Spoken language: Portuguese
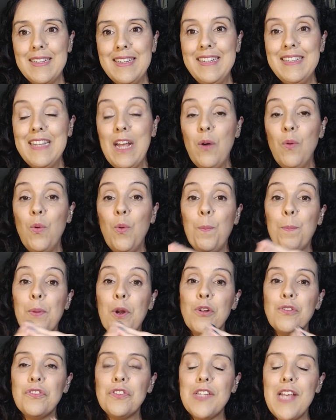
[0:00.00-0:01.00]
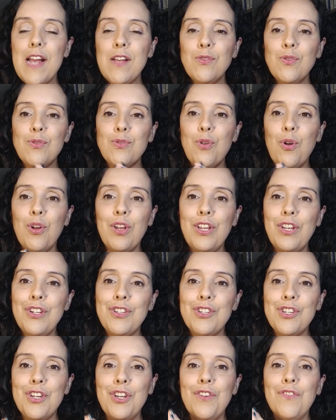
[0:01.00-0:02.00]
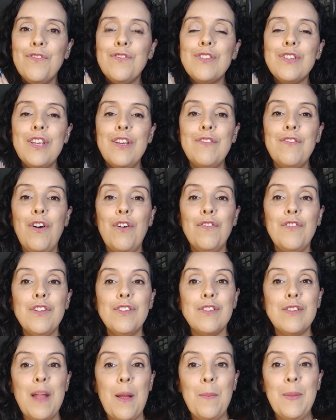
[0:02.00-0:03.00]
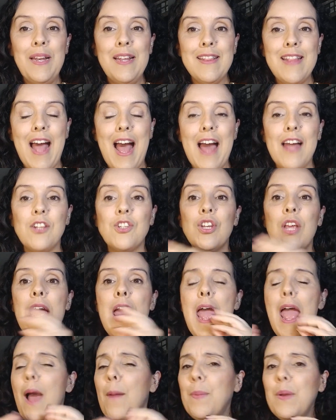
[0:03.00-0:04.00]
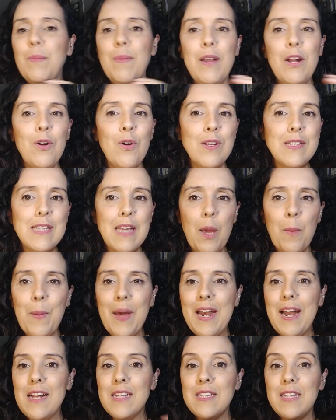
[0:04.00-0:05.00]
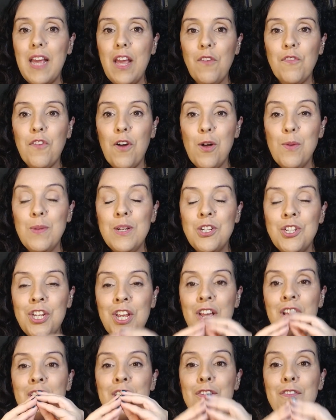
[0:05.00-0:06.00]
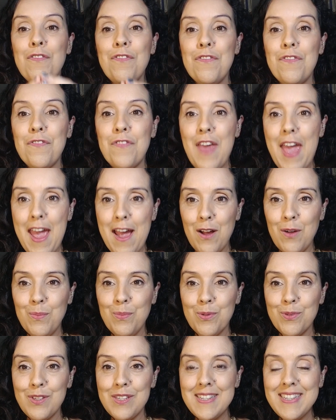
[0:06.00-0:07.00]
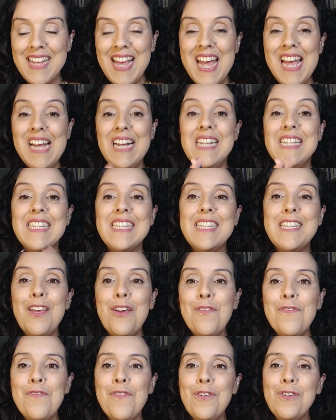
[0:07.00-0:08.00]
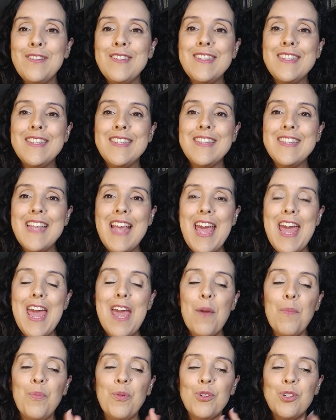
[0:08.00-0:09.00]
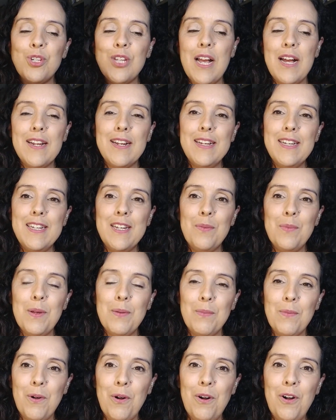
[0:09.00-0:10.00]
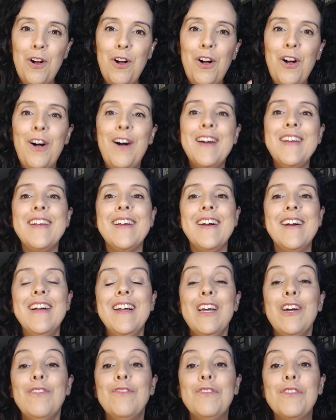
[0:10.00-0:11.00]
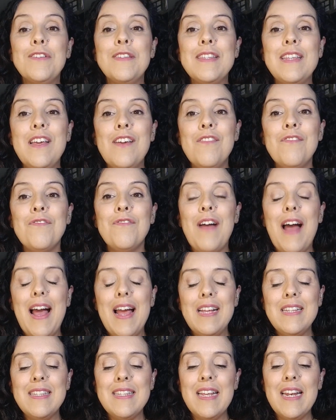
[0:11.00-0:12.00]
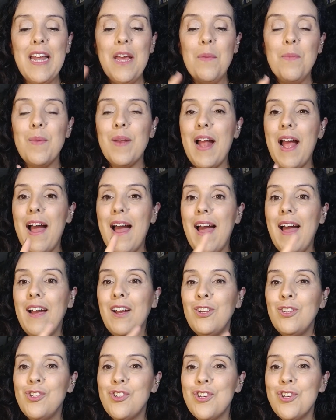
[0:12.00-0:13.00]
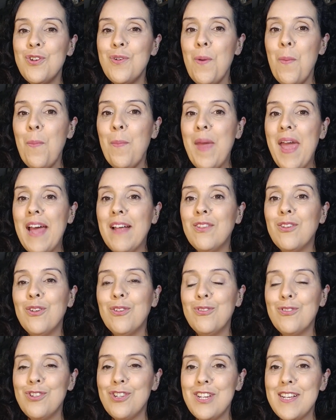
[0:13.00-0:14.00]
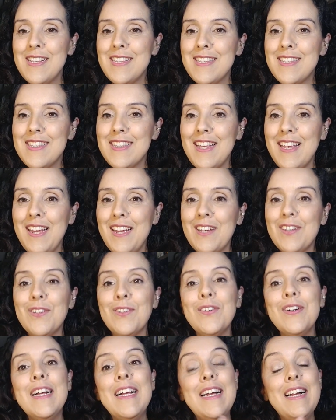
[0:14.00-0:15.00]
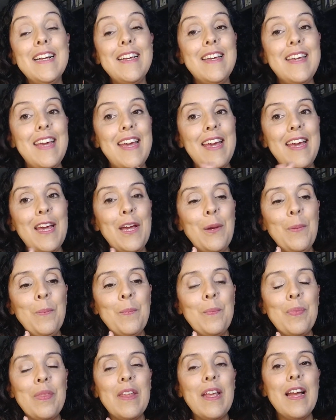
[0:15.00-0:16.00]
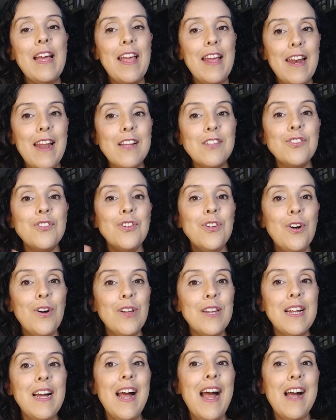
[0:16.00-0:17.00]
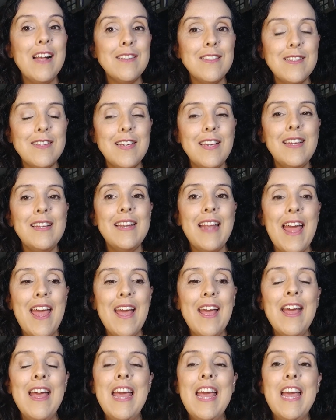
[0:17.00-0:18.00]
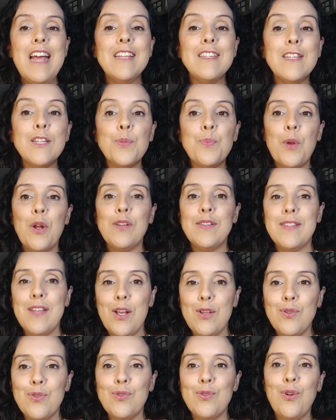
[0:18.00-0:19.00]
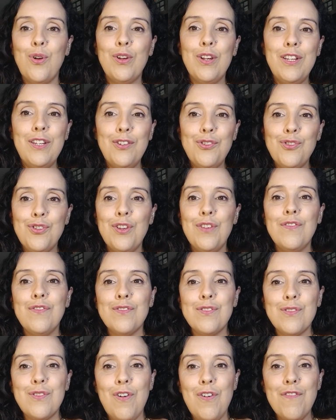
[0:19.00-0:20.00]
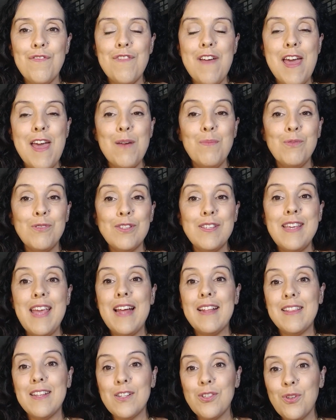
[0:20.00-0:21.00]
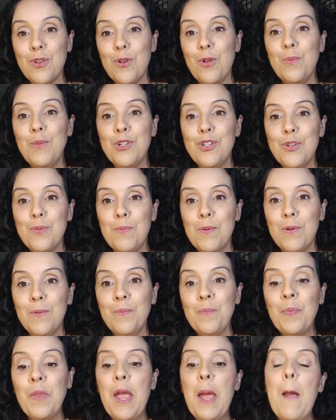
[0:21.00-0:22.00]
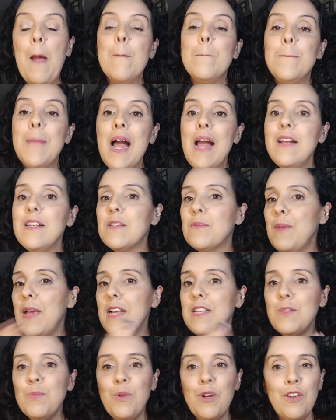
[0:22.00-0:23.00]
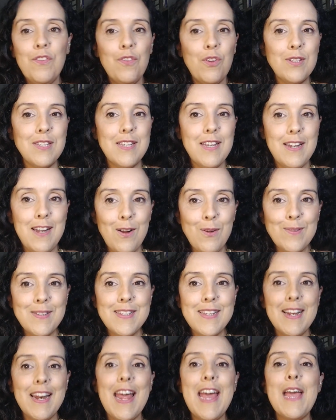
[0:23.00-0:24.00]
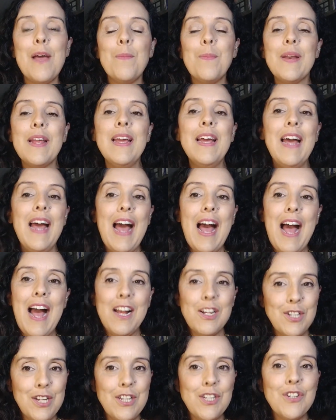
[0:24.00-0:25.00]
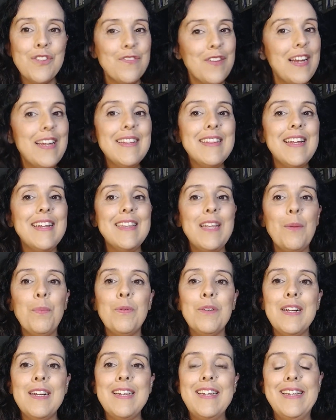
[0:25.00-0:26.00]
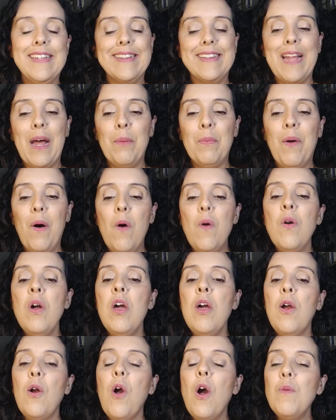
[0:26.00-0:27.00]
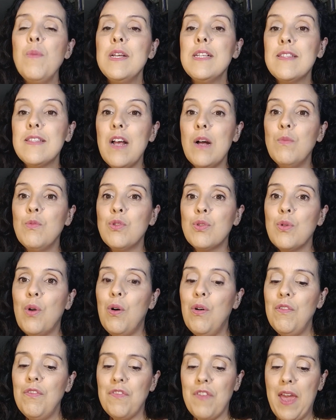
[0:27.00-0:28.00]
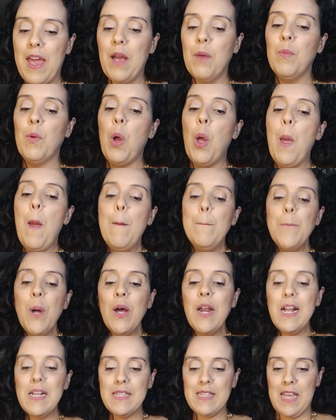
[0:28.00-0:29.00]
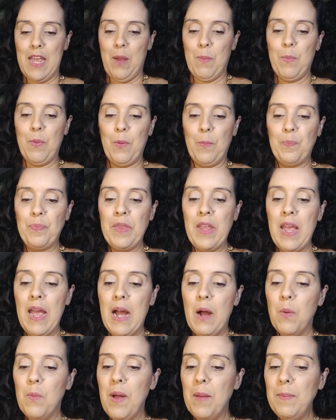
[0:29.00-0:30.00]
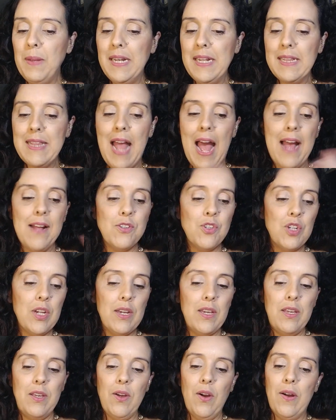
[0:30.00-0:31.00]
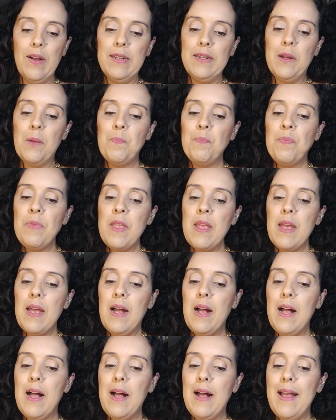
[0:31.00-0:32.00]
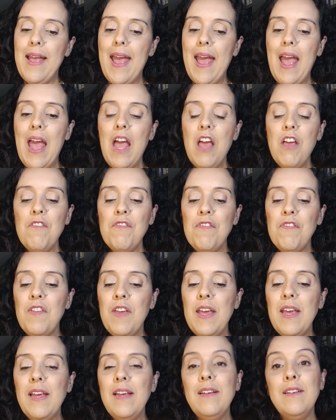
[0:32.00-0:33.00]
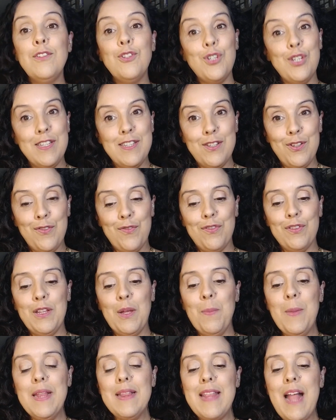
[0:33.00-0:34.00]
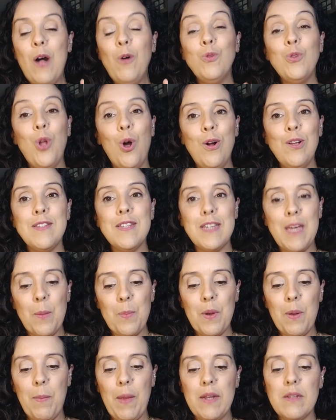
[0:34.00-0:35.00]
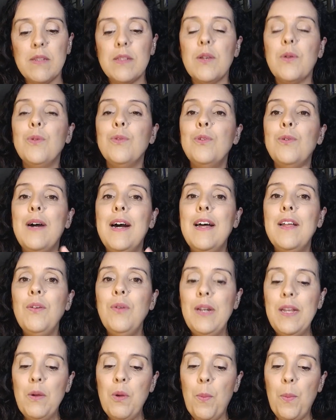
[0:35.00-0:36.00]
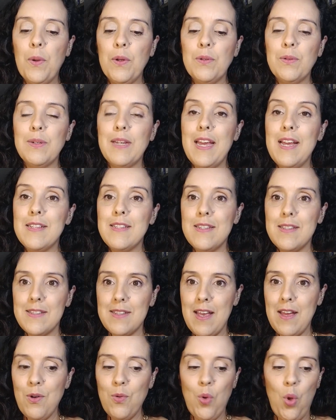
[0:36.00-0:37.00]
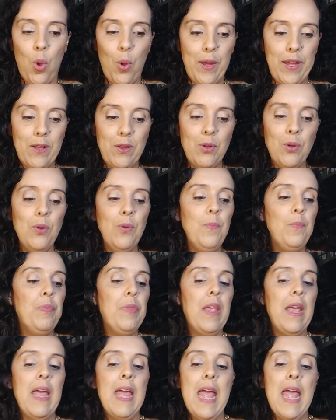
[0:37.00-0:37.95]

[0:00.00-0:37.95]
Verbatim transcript: Então, processos cognitivos envolvidos na habilidade é a primeira coisa que aparece em forma de verbos. Se você puxar aí na memória, você vai se lembrar de um método de ensino que relaciona assim, né, esses processos cognitivos com verbos, que é a taxonomia de Bloom. Mas mesmo que você não se lembre, a gente vai entender por aqui, tá bom? Começamos com o verbo. Por exemplo, uma habilidade aqui, olha, Uh, ah, EF, é de ensino fundamental, 12, que é primeiro e segundo ano, língua portuguesa 08,